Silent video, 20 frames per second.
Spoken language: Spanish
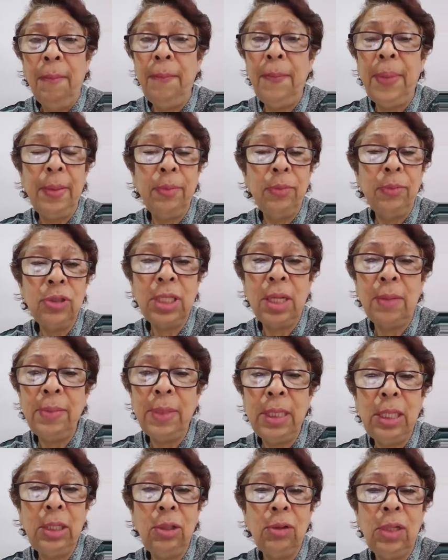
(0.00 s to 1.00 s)
Vemos
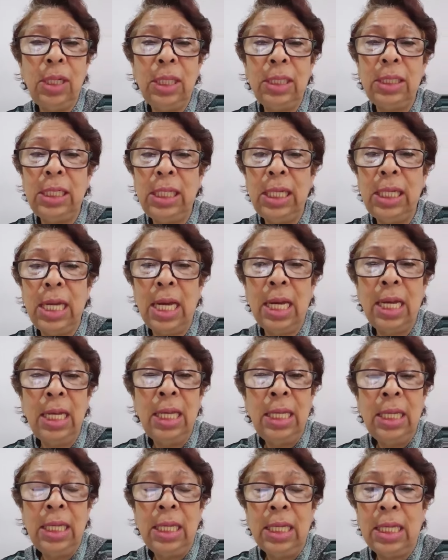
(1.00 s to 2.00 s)
también idolatría
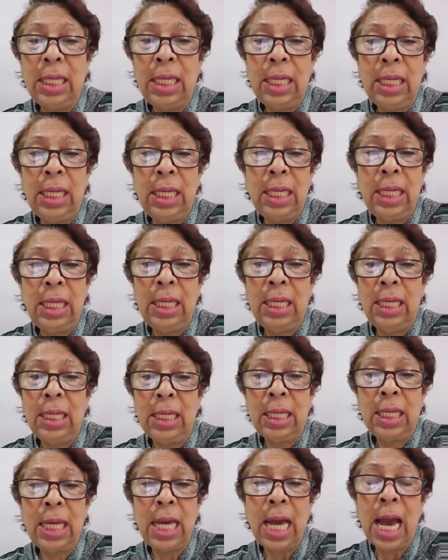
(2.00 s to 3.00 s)
que,
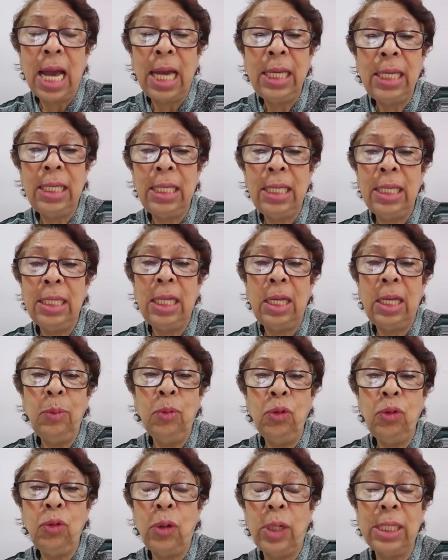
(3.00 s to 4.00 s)
que hay en el
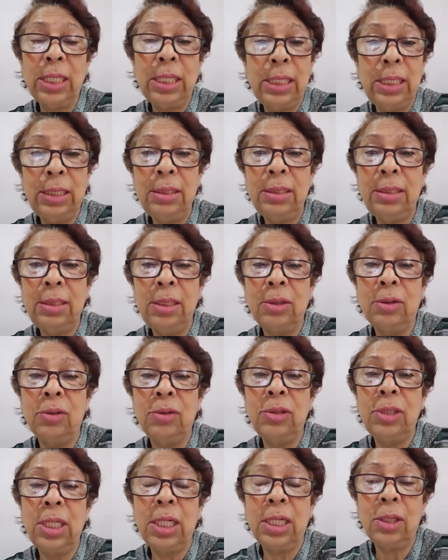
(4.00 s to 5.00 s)
mundo
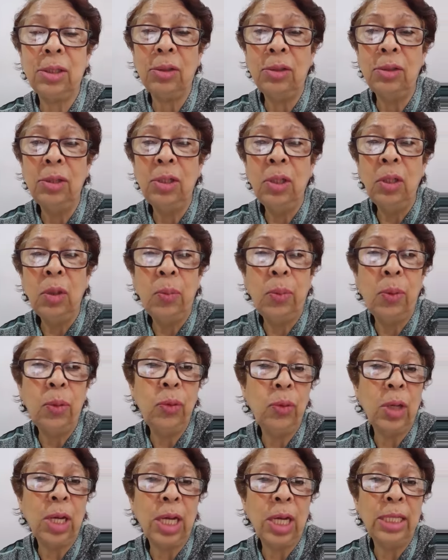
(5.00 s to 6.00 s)
artístico, ¿cierto?
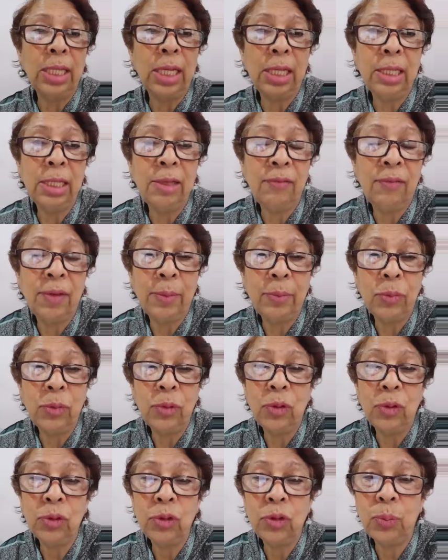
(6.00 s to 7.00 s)
Por un cantante
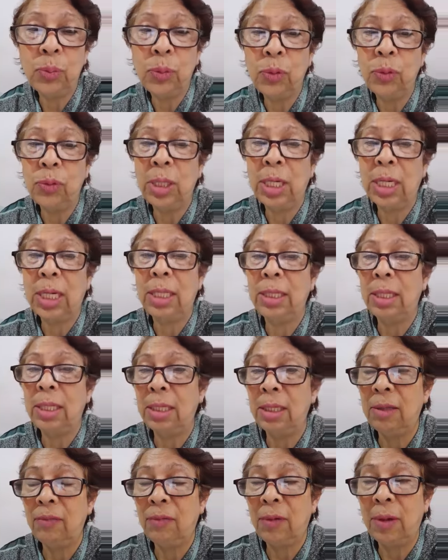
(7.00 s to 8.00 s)
famoso, por una
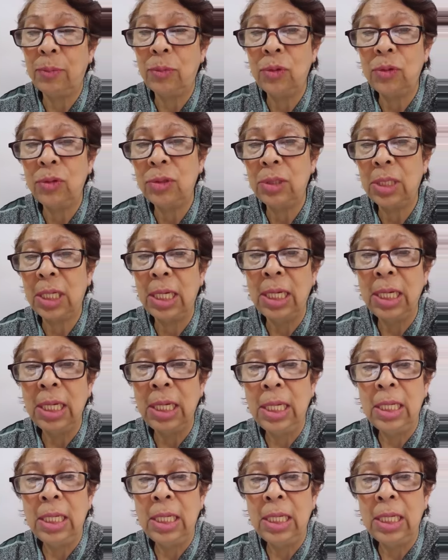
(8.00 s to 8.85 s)
cantante famosa,